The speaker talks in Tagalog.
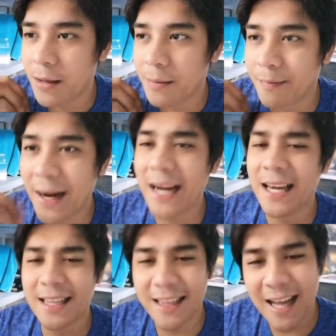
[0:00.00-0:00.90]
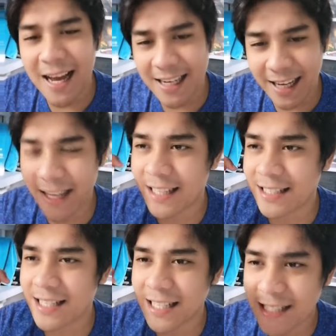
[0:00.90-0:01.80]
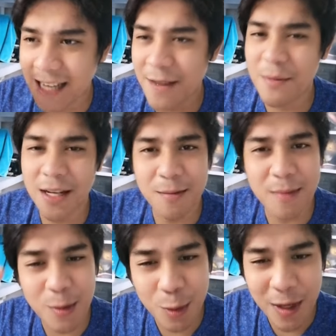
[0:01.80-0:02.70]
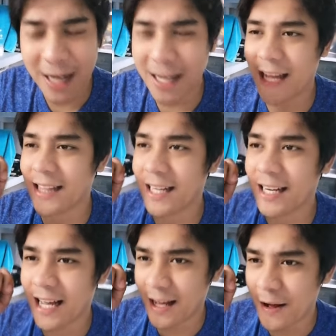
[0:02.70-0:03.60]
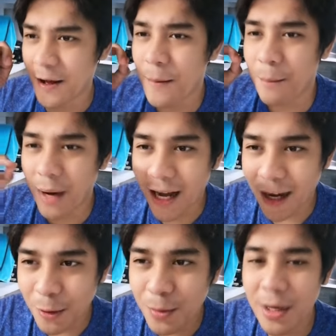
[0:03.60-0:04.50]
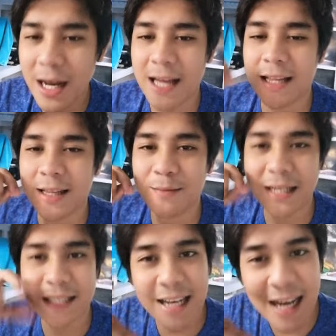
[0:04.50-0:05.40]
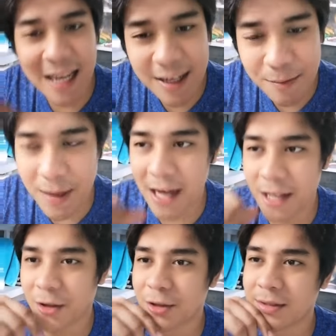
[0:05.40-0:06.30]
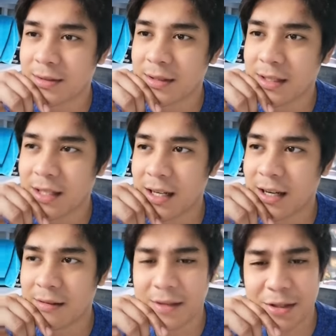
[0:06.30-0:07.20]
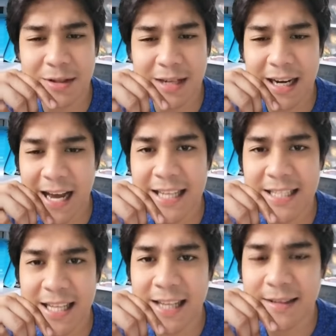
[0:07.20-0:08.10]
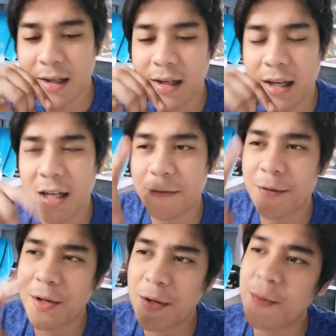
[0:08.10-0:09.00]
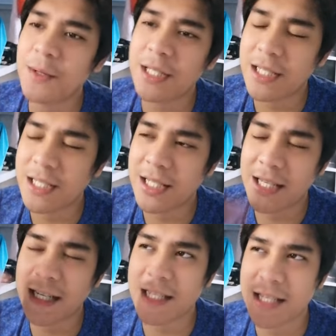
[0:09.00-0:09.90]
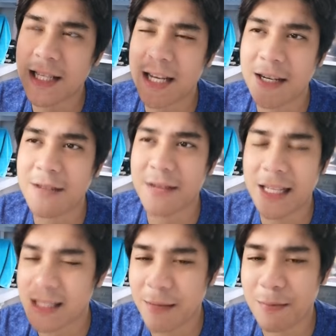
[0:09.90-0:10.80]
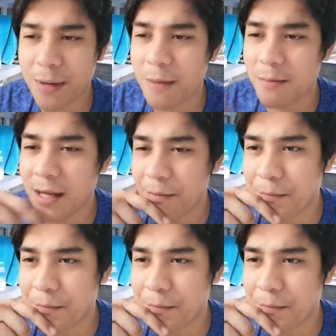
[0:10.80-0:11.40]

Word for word: Bakit lagi sinasabi ng magulang natin na baka umulan, magdala ka ng payong? Haven't you realized that? And if you would just think of it as a problem,